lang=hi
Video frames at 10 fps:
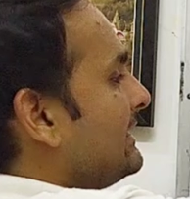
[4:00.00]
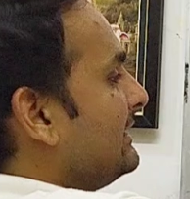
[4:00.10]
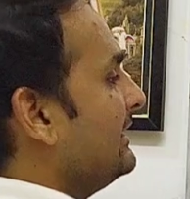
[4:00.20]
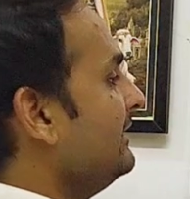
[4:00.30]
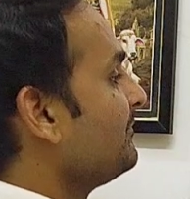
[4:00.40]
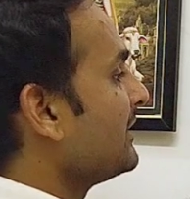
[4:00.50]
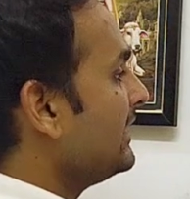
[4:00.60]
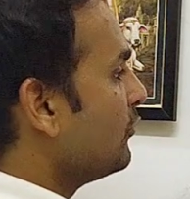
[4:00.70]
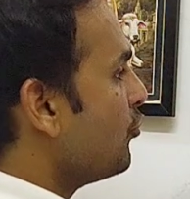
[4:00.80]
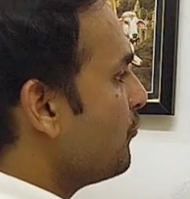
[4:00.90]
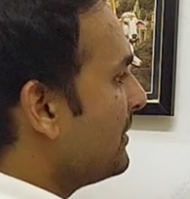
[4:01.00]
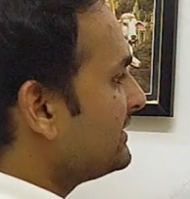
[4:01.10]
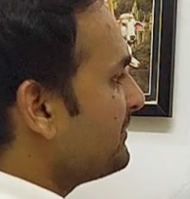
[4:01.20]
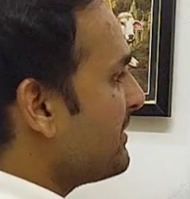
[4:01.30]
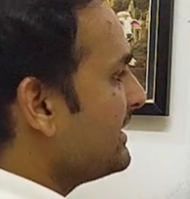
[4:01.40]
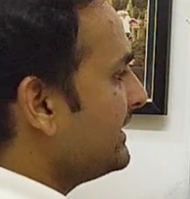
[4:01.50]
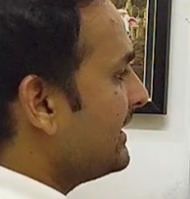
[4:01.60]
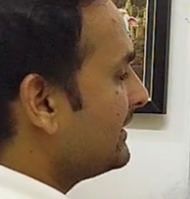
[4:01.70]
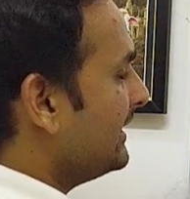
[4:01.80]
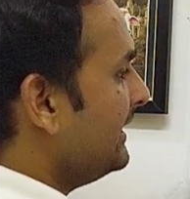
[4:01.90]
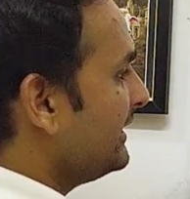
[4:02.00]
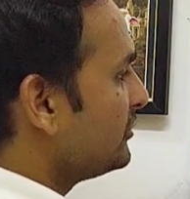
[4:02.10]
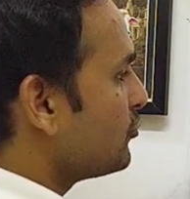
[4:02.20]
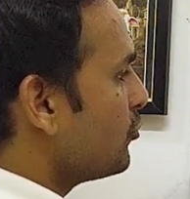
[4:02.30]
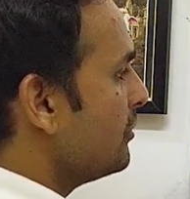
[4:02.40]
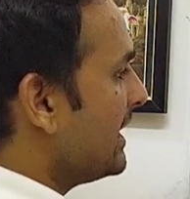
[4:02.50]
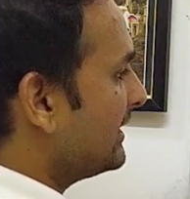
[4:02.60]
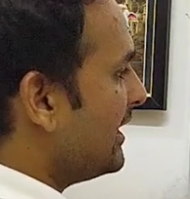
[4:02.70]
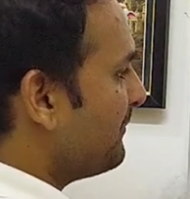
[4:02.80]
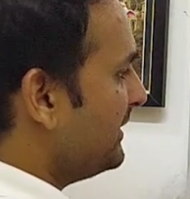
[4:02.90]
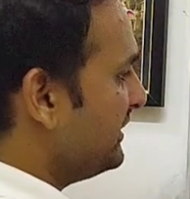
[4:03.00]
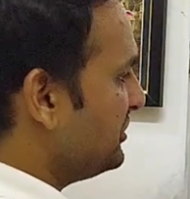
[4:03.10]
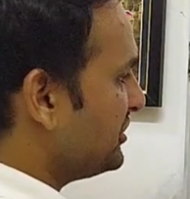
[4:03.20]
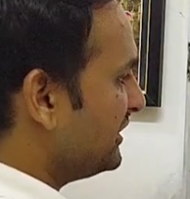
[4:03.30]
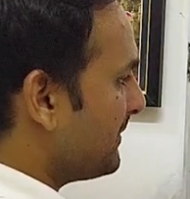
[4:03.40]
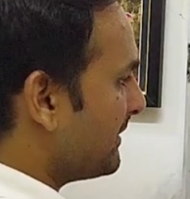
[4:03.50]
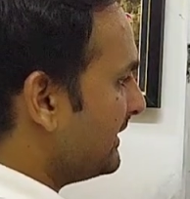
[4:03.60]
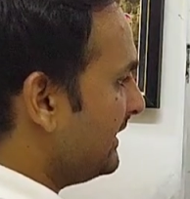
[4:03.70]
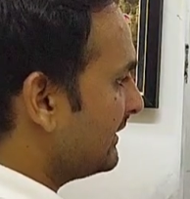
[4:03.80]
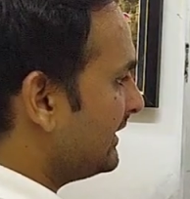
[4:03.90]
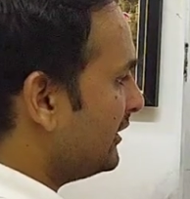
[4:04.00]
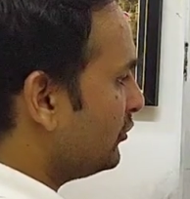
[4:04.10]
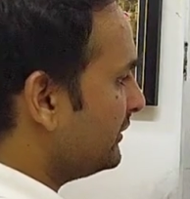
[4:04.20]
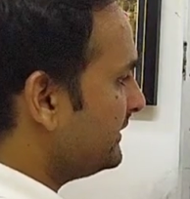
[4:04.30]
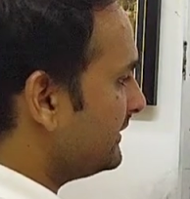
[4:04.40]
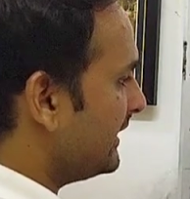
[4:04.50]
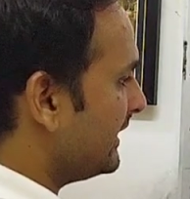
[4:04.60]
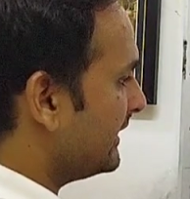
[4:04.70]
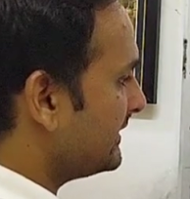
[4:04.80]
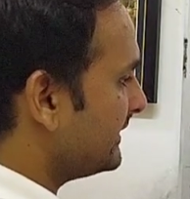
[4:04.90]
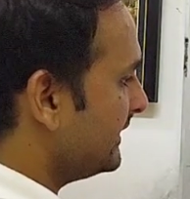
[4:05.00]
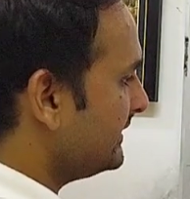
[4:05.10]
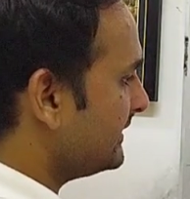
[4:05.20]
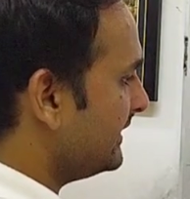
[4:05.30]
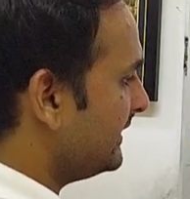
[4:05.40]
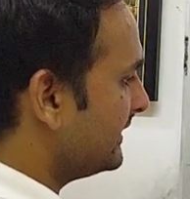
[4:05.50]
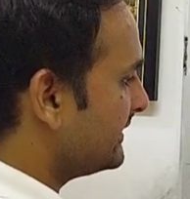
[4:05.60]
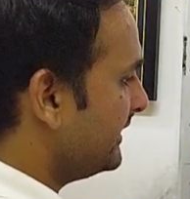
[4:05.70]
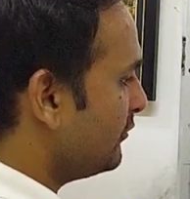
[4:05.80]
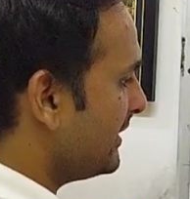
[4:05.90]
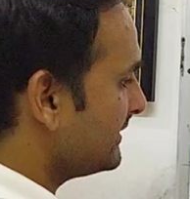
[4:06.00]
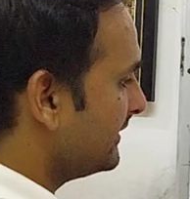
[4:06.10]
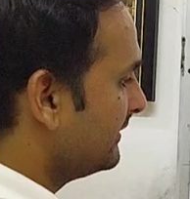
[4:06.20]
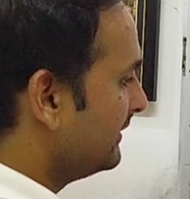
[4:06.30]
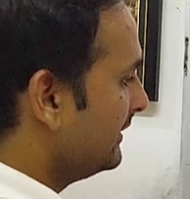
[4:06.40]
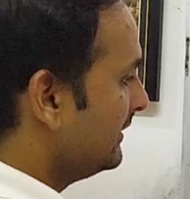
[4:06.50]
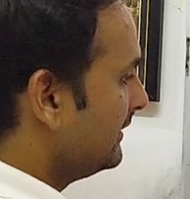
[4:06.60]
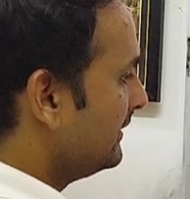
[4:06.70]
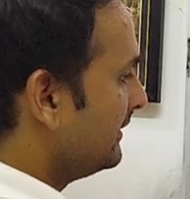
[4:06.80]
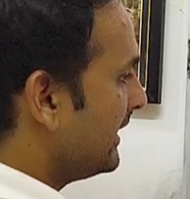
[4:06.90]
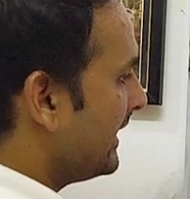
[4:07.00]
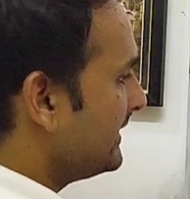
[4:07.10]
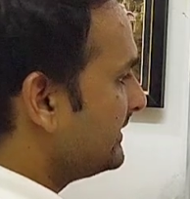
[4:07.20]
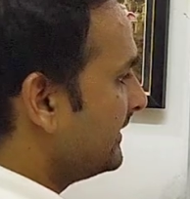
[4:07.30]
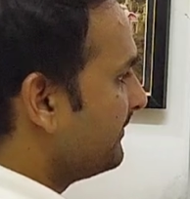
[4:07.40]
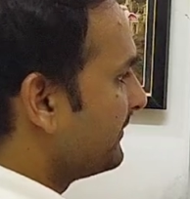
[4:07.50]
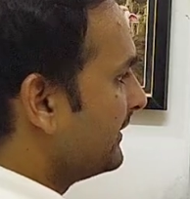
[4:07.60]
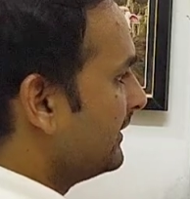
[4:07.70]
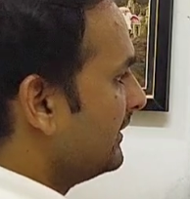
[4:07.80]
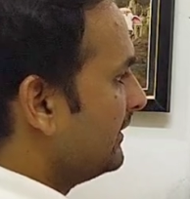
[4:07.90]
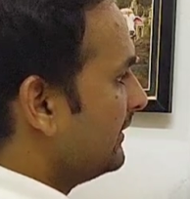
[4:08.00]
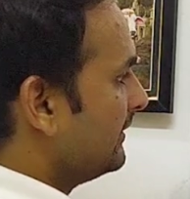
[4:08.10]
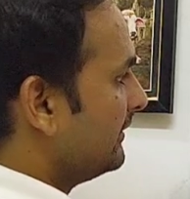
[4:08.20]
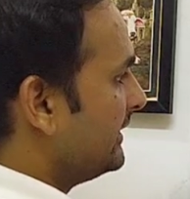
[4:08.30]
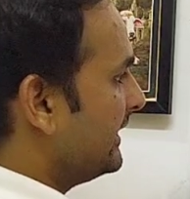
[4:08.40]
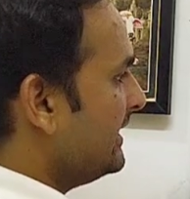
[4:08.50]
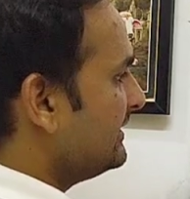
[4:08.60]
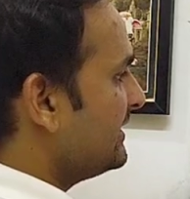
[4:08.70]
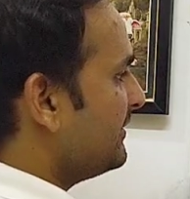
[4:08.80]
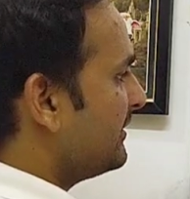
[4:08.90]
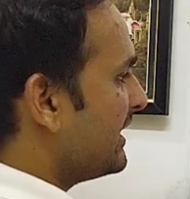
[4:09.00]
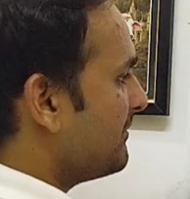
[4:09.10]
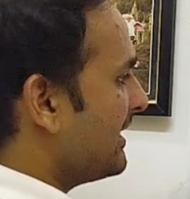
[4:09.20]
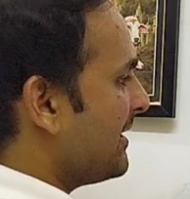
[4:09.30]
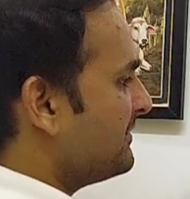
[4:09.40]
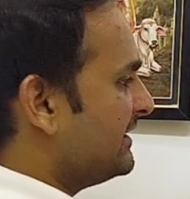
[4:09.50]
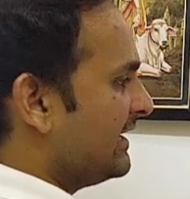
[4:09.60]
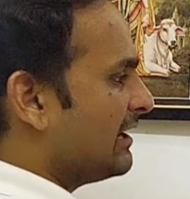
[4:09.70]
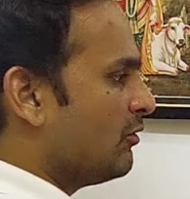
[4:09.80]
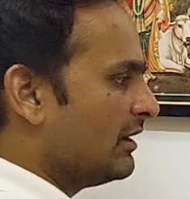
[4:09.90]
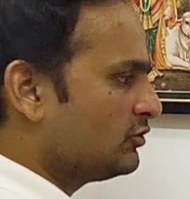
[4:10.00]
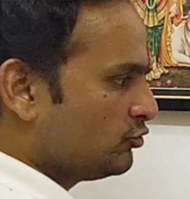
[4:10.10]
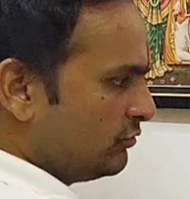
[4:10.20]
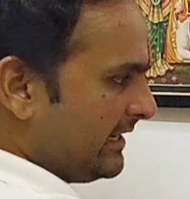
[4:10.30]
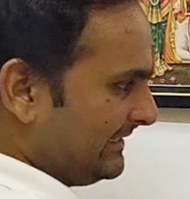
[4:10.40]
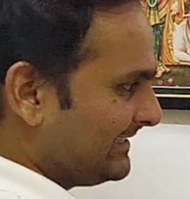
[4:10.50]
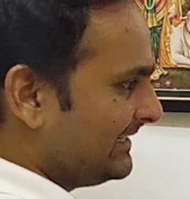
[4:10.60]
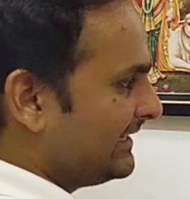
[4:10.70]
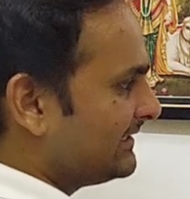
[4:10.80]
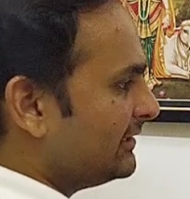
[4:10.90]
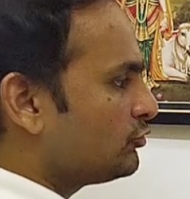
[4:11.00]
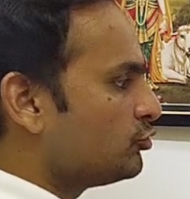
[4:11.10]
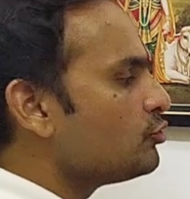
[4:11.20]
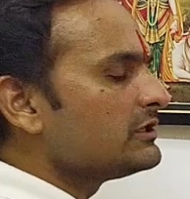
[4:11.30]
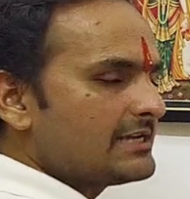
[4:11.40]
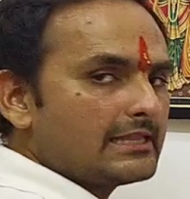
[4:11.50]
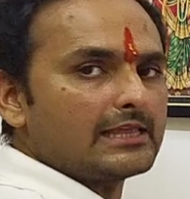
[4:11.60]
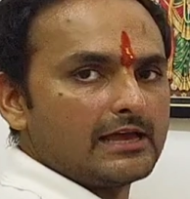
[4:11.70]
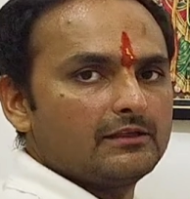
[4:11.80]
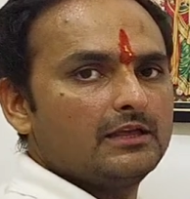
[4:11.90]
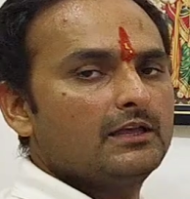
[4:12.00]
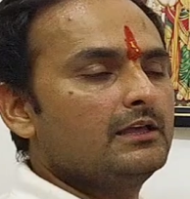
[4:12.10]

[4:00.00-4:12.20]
कहते हैं ऊपर से पानी आता है इसको घुलाता है फिर नीचे टपकने लगता है तो इस तरीके से इस तरीके से देखो ऐसे ऐसे ठीक है जब कई बार आपने देखा होगा चूना इस तरीके से सूख जाता है